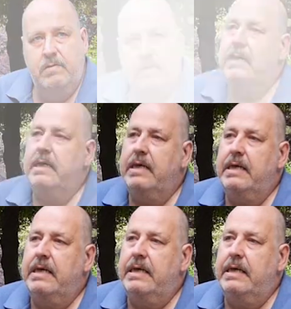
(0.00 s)

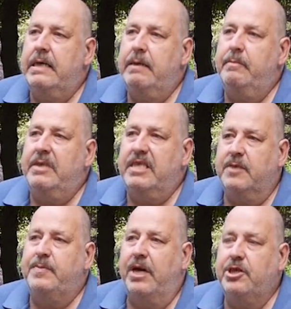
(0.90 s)
Eh, mi
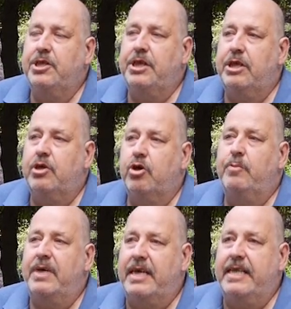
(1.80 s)
dispiace dirlo,
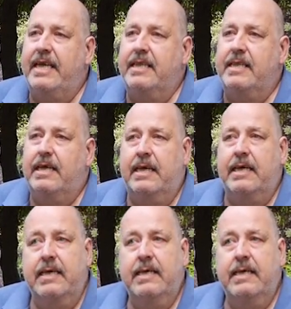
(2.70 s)
come credente